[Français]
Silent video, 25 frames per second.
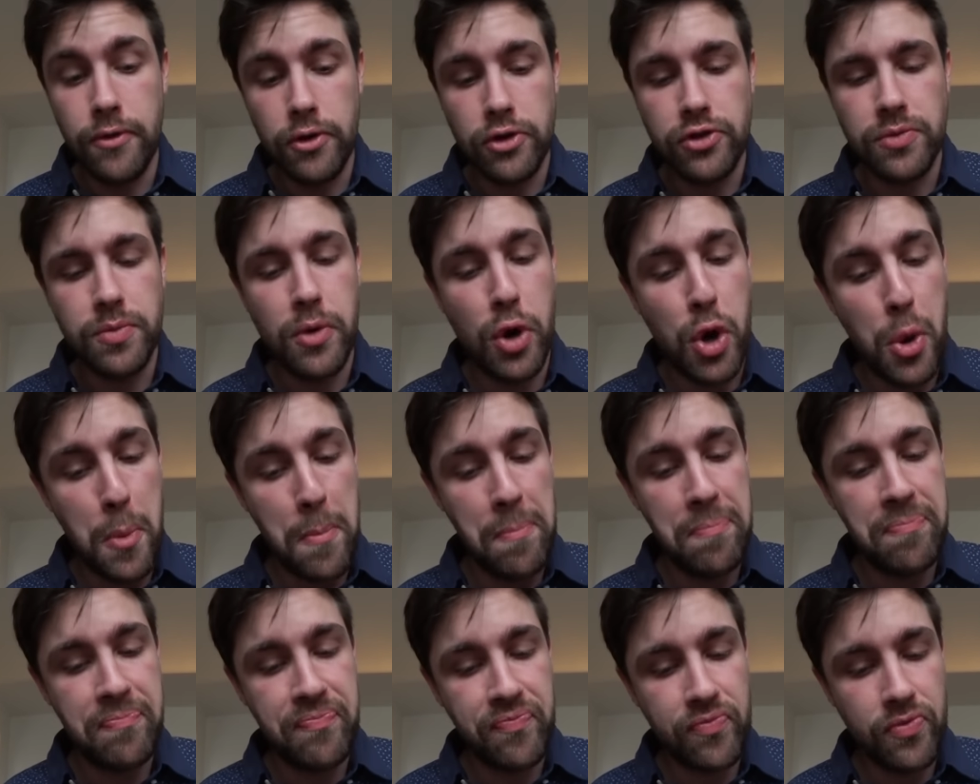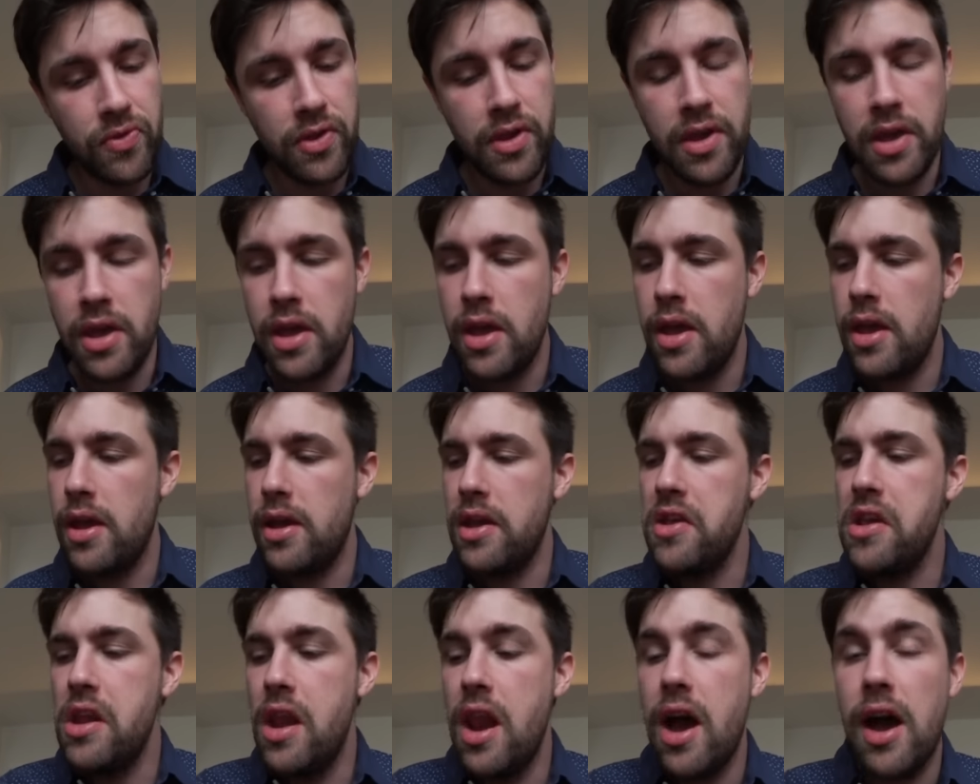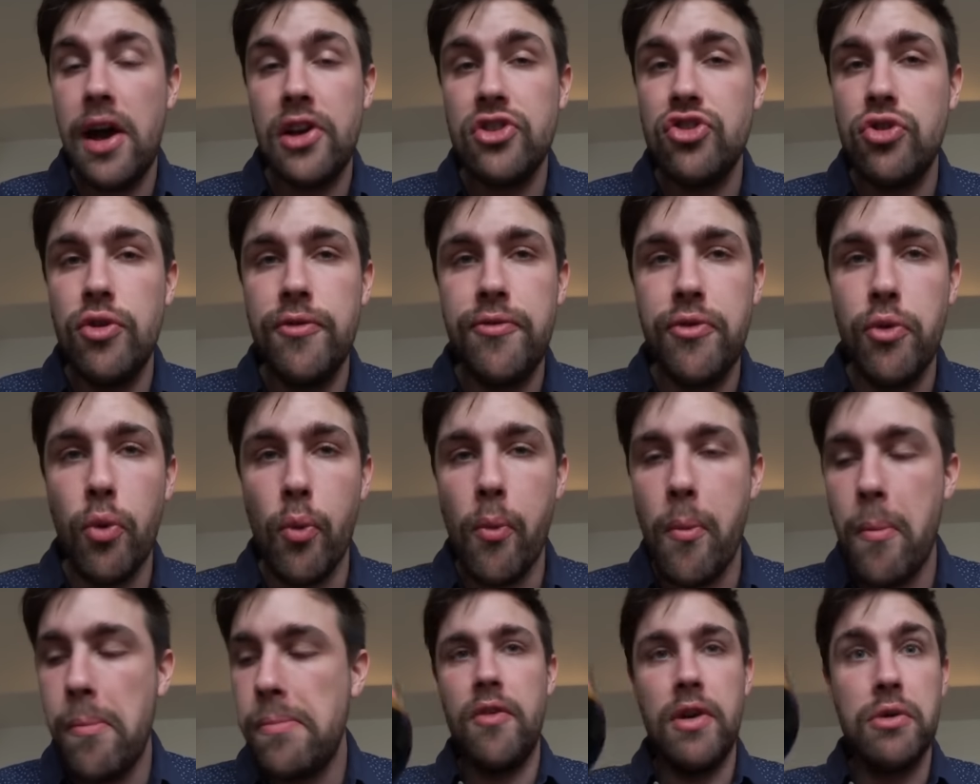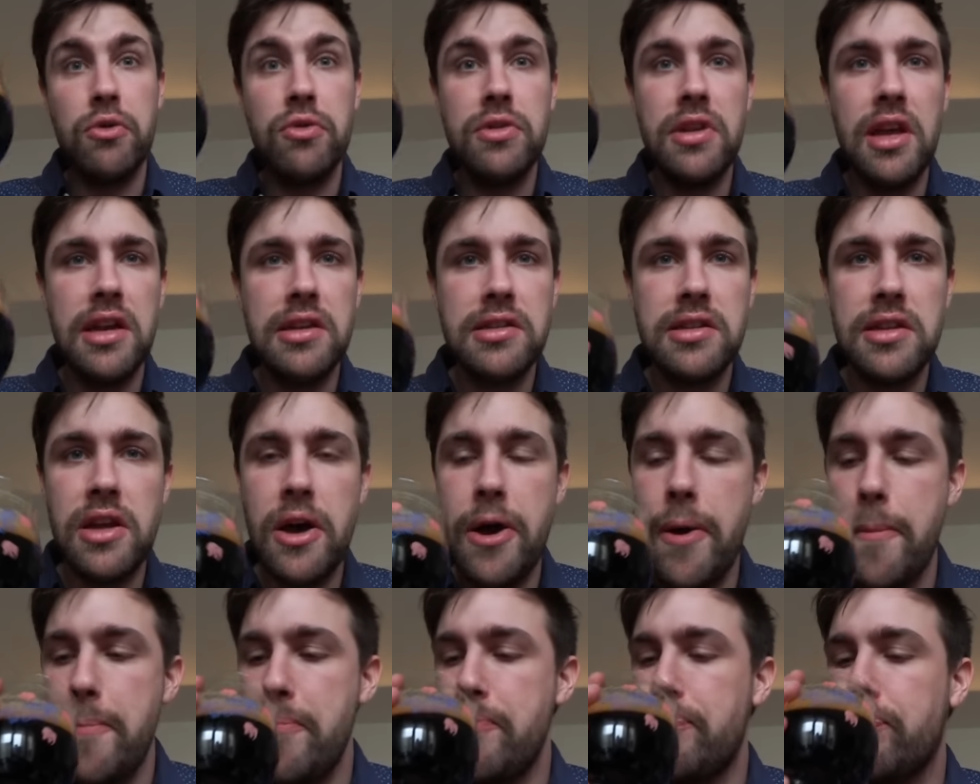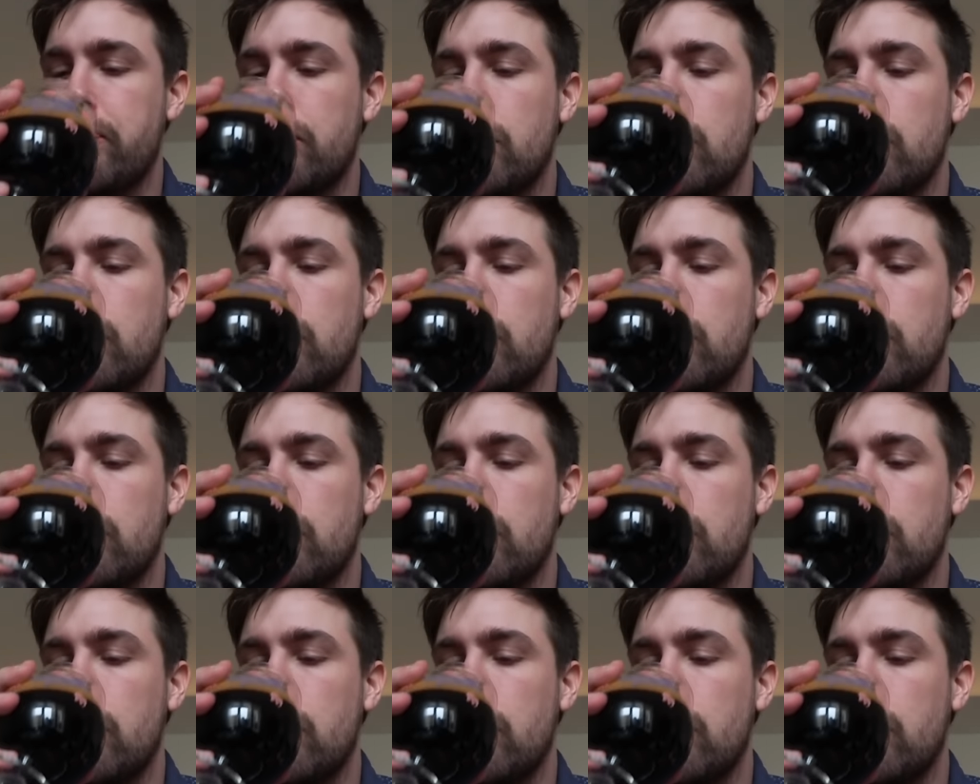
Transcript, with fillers: Franchement, il arrache le fion. On va goûter avec ça.